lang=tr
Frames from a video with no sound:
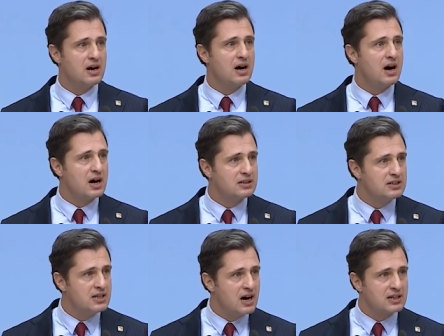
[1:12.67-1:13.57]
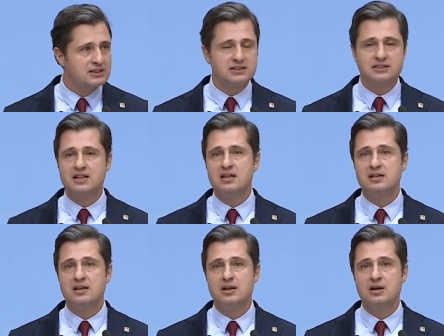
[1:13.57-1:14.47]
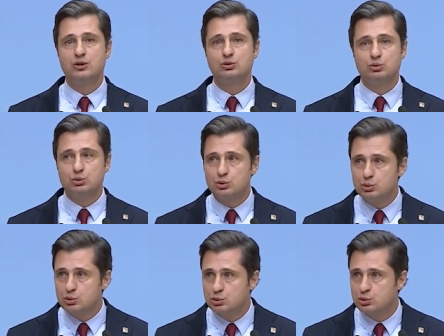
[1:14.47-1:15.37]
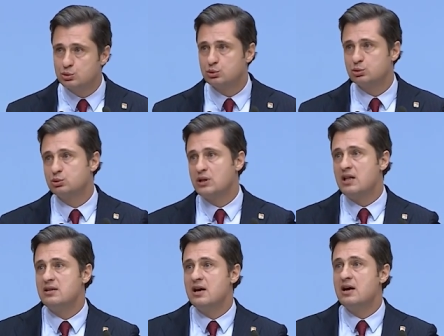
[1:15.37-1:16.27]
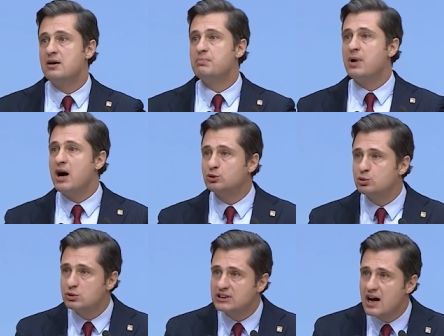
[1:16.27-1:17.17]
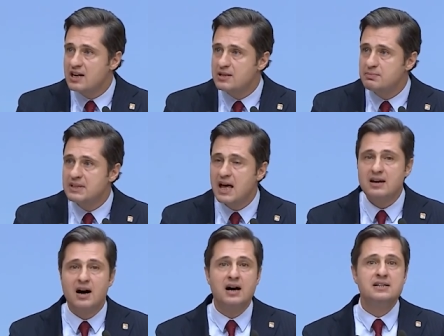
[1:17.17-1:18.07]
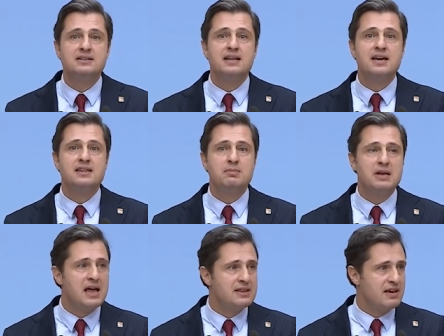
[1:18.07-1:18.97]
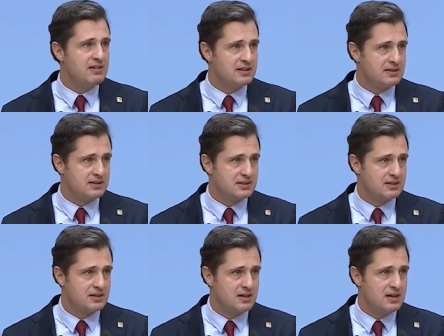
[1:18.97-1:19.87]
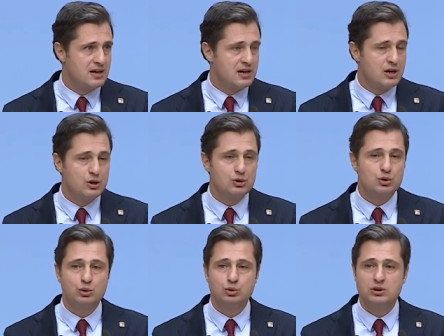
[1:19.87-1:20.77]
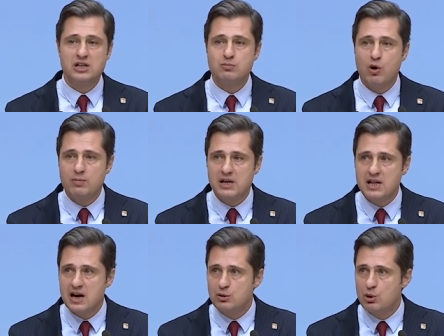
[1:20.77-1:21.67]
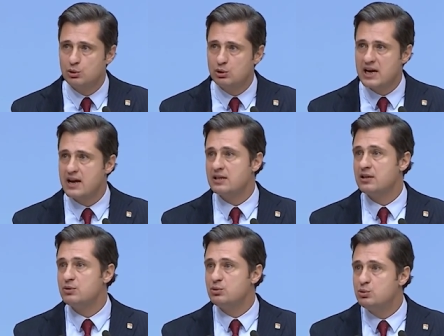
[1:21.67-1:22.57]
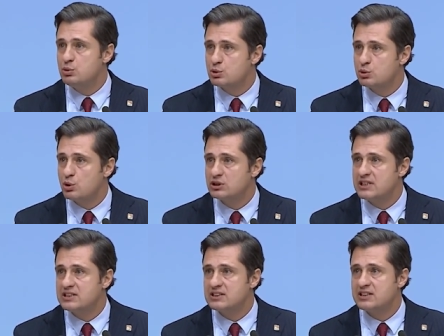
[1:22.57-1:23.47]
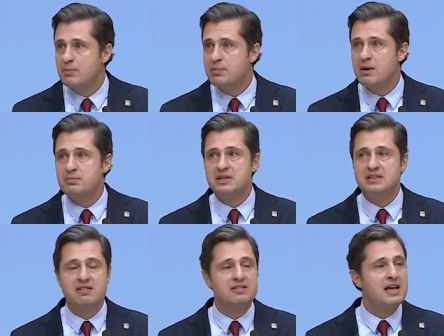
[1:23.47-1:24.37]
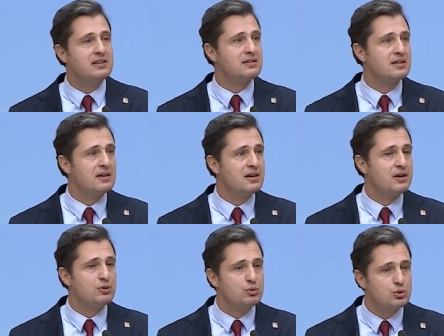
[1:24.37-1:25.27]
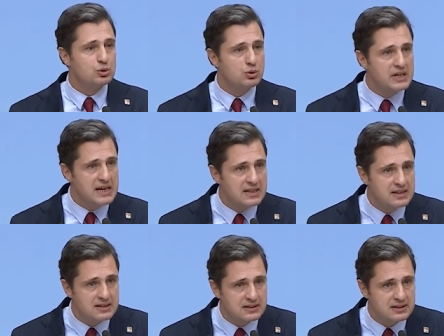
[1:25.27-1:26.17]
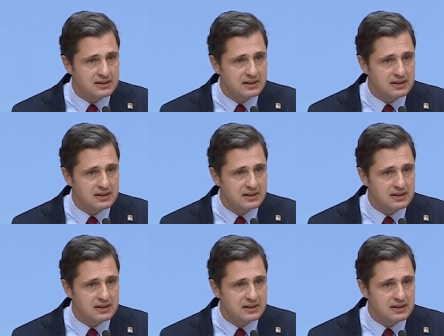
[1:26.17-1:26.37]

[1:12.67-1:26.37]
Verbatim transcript: haklıyı haksızdan, suçluyu suçsuzdan, masumu zalimden ayırt edebilen devlettir. Çocukları bombalarla öldürerek güç gösterisi yapan bir devlet güçlü değildir,